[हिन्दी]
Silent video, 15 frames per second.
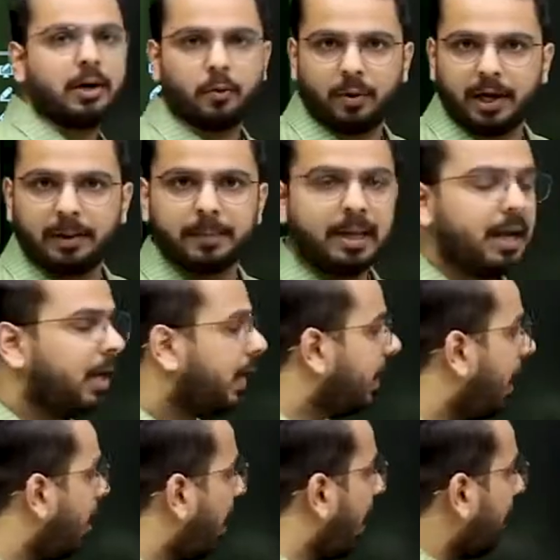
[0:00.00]
दिया हुआ है
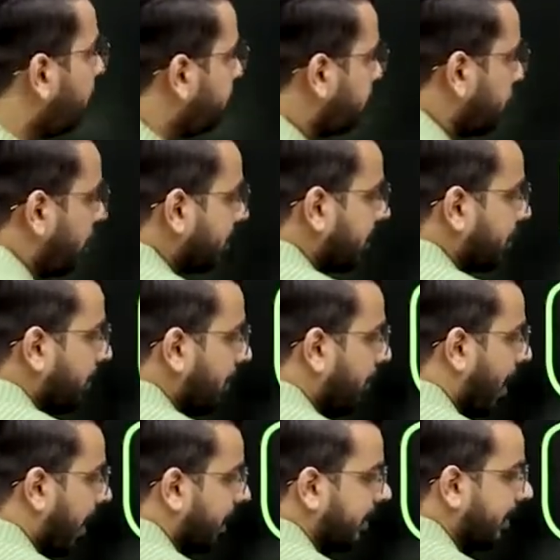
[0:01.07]
ना अपस्टॉक्स अपनी
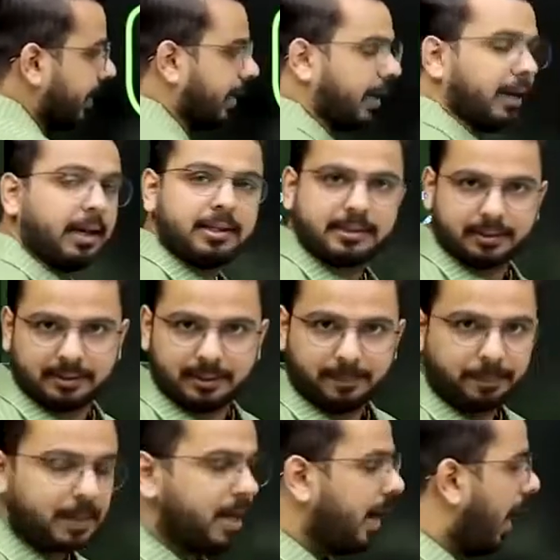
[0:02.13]
मार्केटिंग कराना चाहता
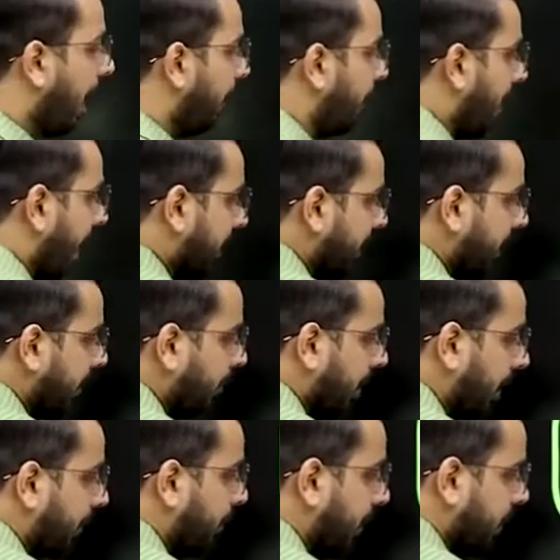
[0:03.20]
है अब मार्केटिंग
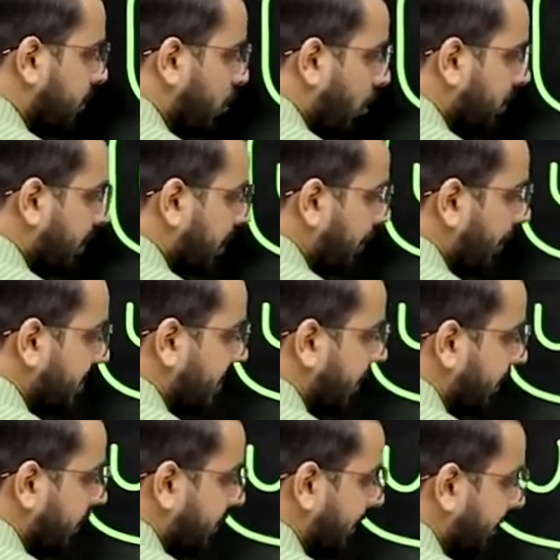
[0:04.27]
में कंपनीज बहुत ज़्यादा
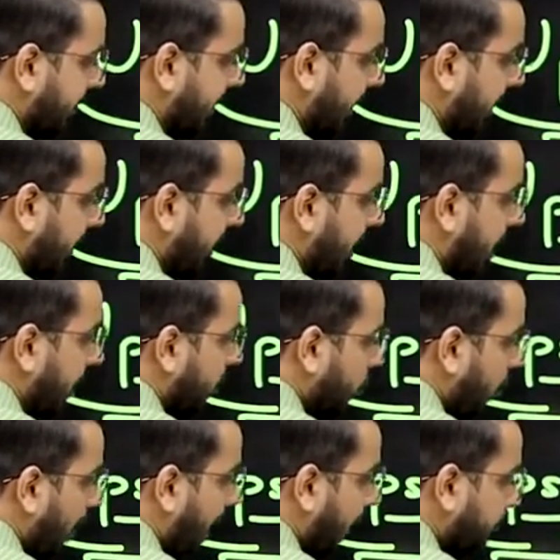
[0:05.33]
पैसा खर्च करती हैं
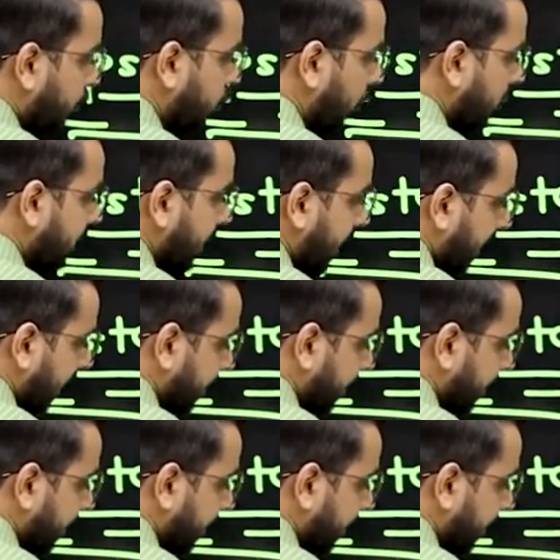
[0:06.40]
तो अपस्टॉक्स क्या